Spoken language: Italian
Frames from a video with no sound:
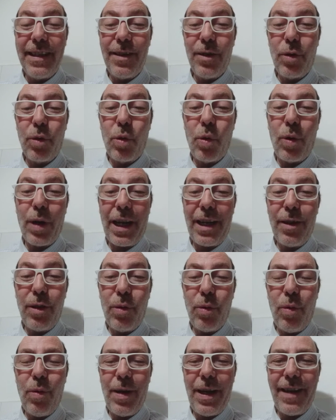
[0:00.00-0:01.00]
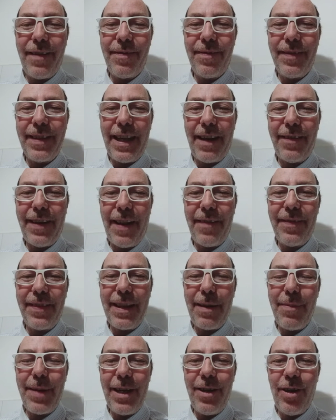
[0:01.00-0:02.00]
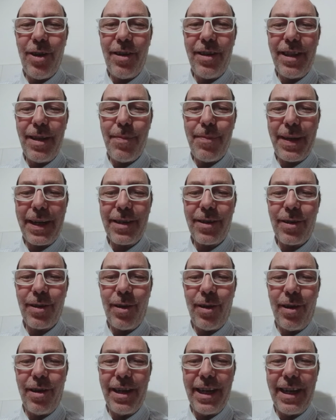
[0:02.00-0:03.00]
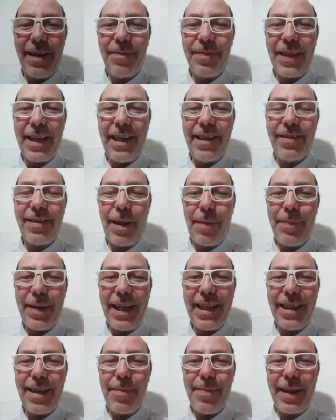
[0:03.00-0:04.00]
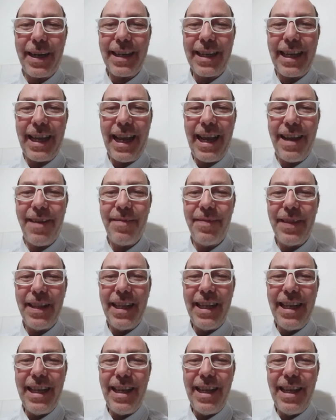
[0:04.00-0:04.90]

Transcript: su Rai 2 davanti a milioni di persone. E sapete perché?